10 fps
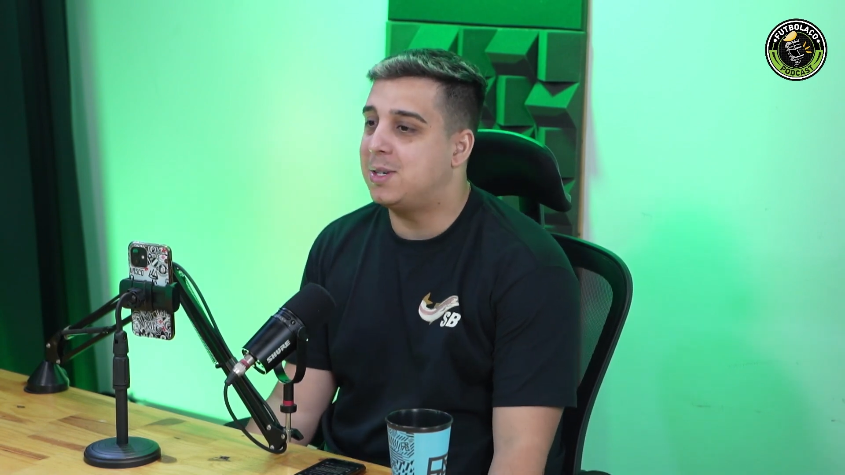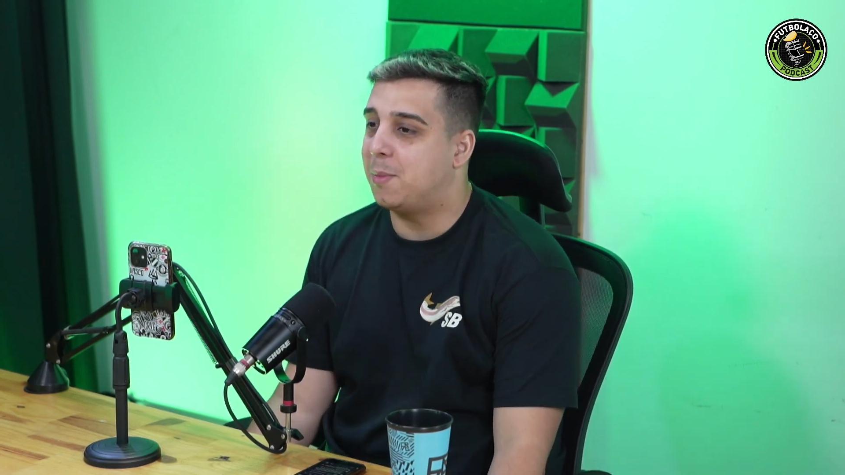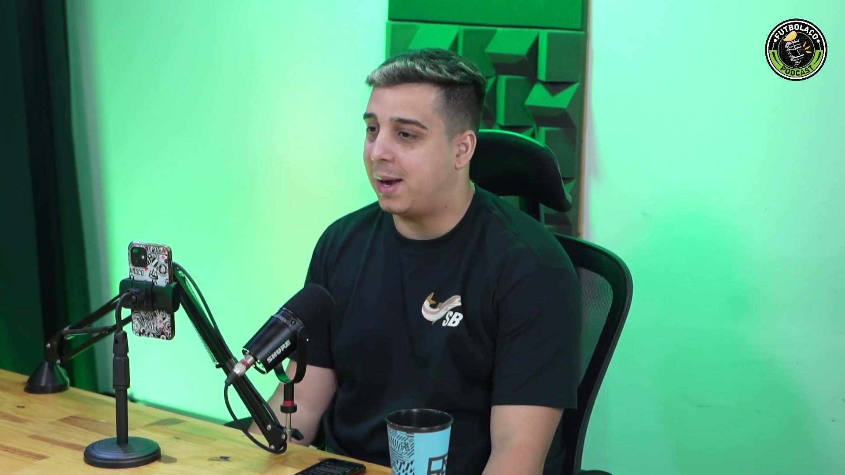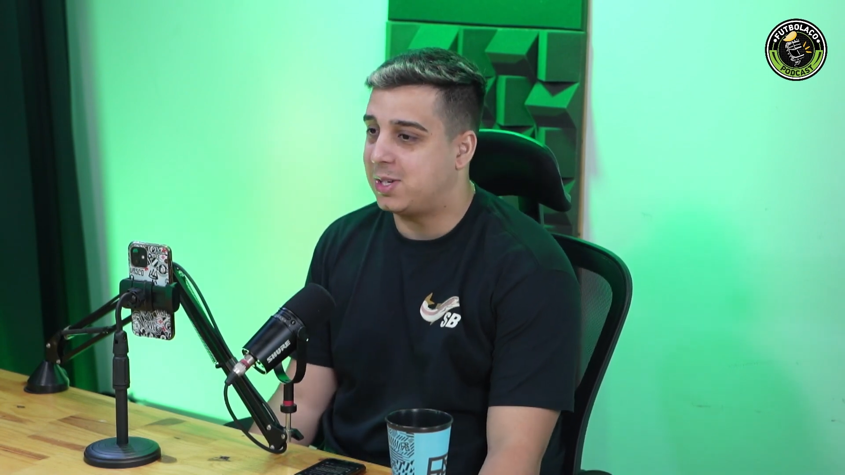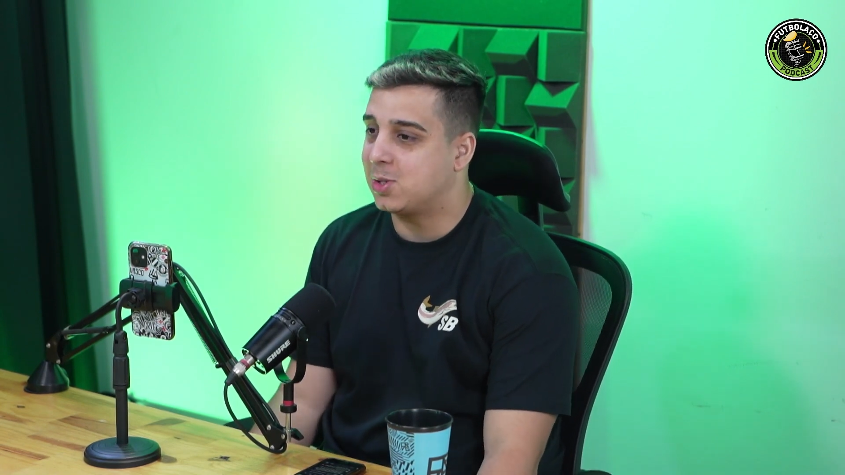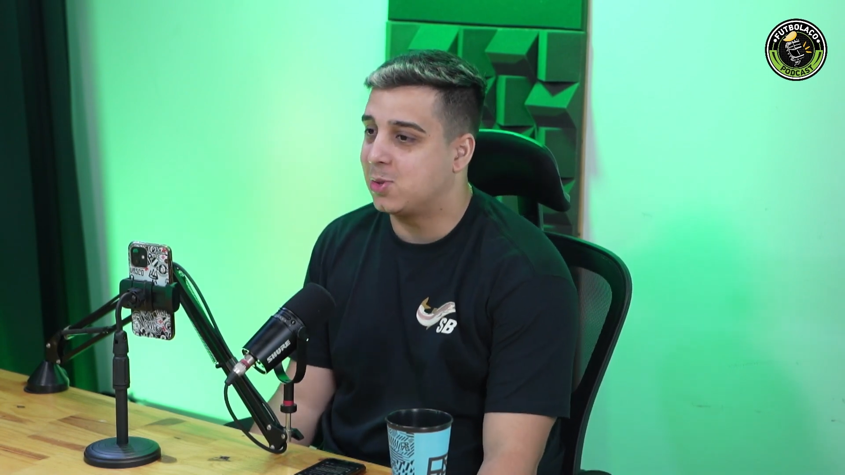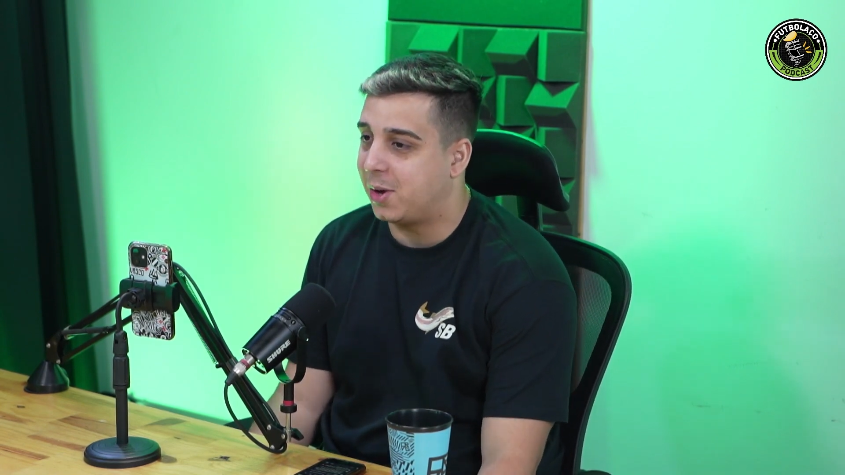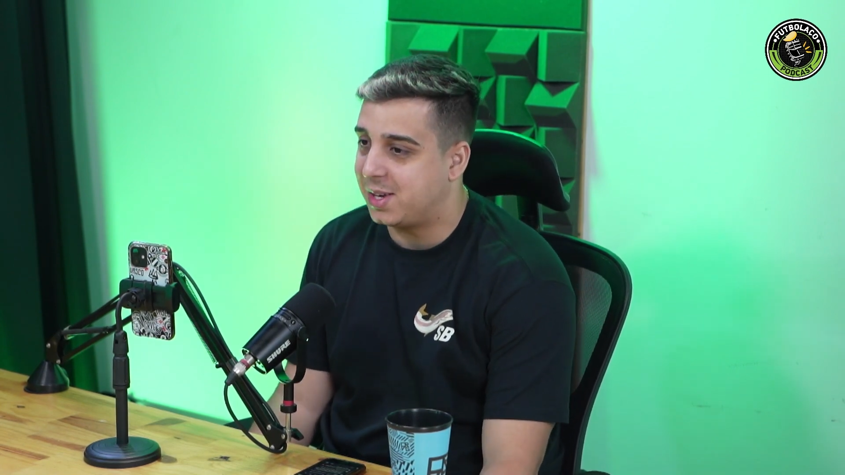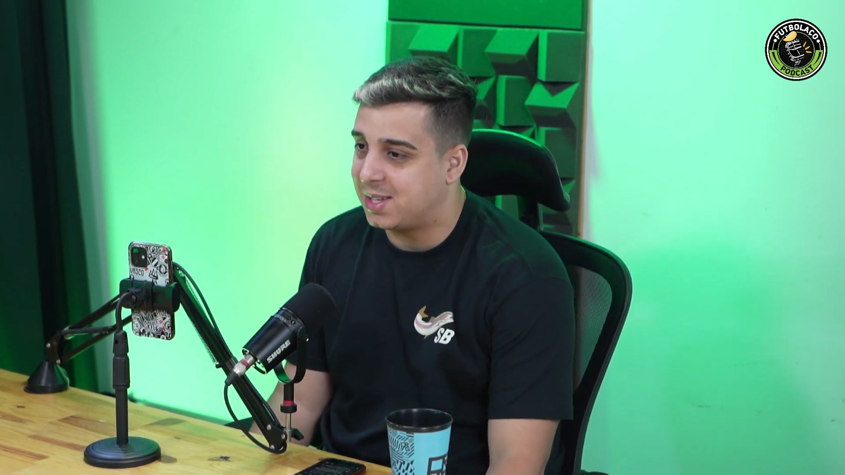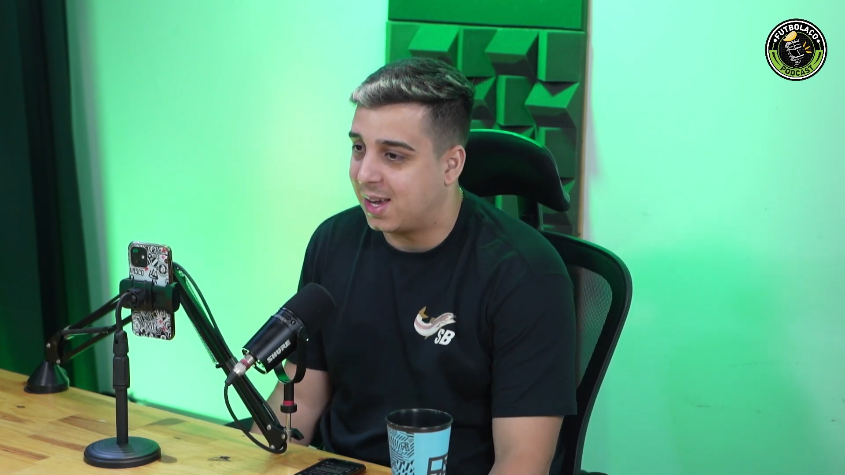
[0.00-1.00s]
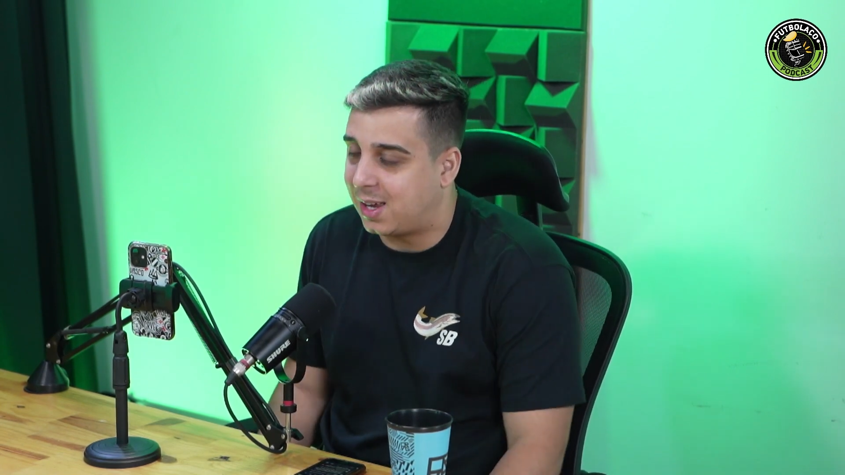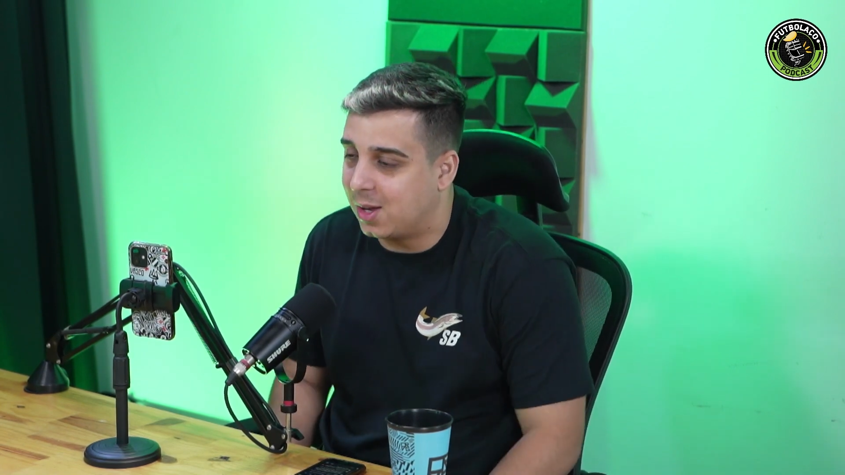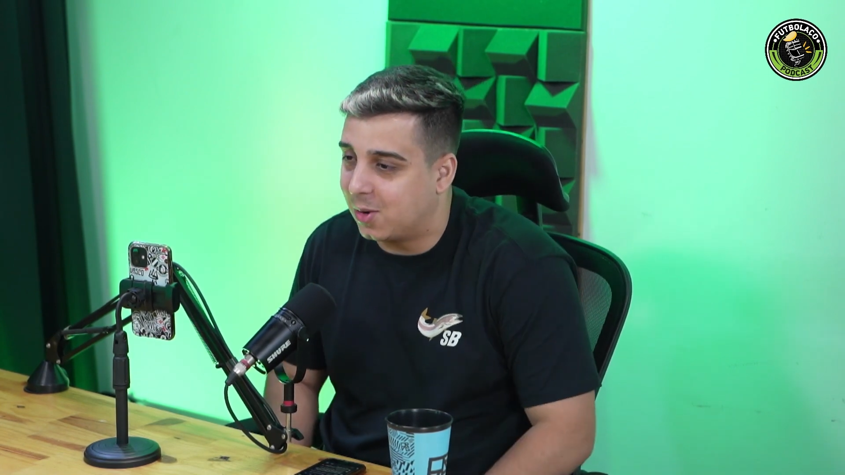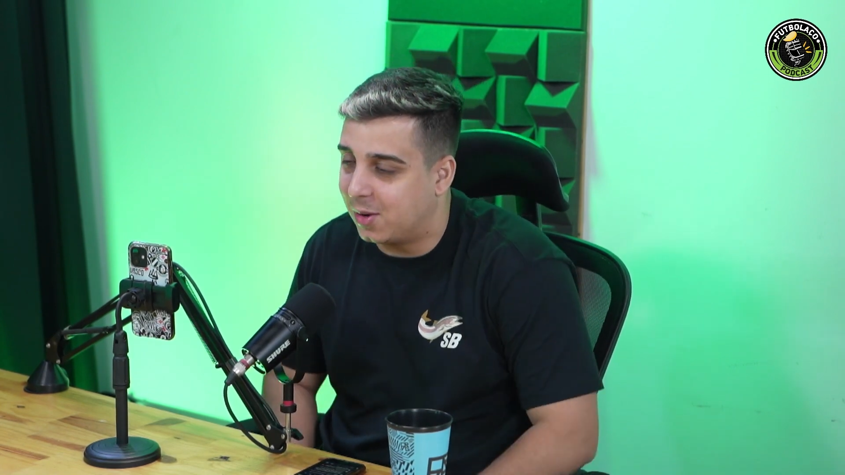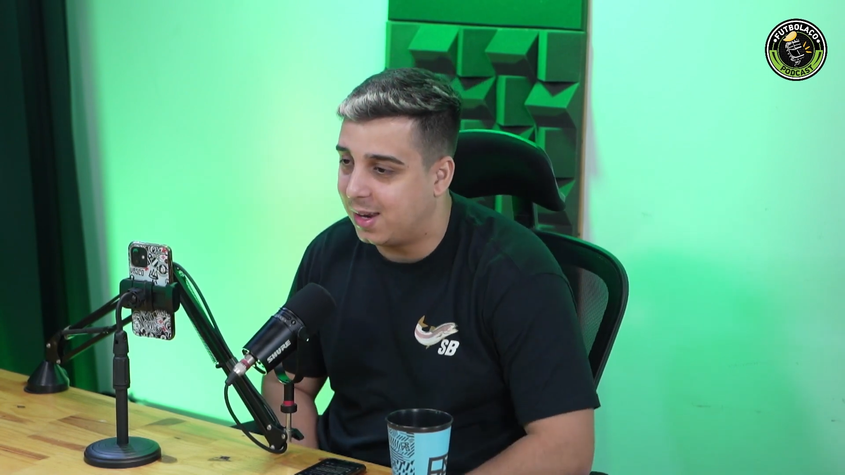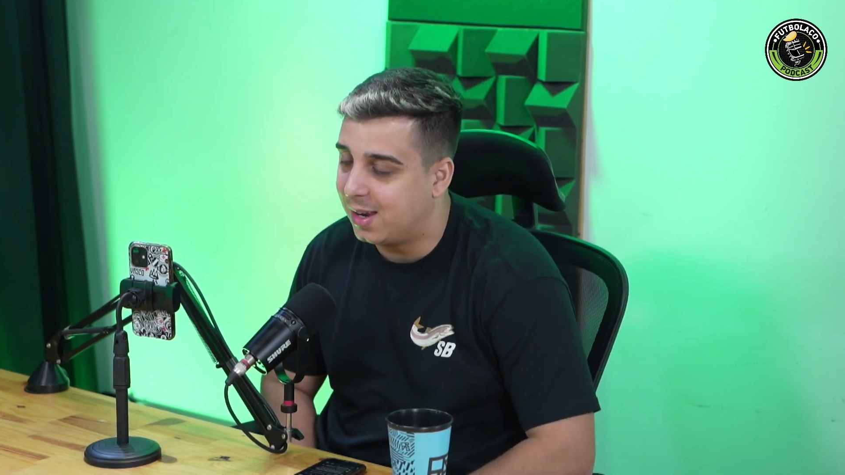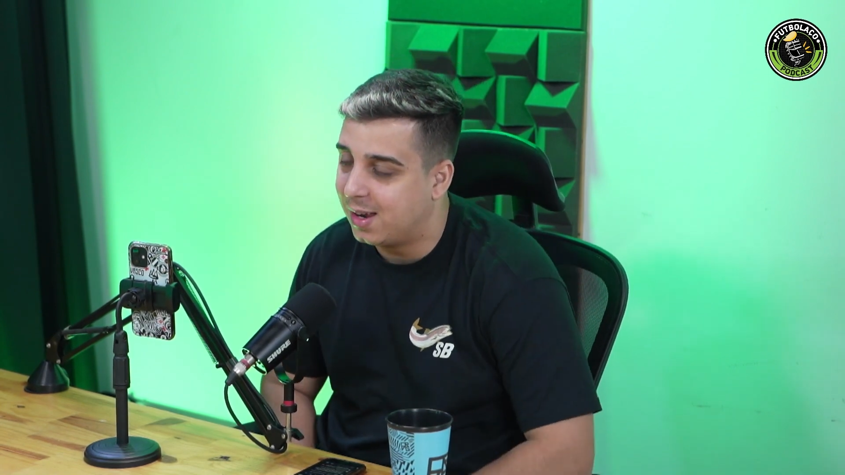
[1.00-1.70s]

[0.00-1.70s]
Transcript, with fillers: de bastidores daquilo ali.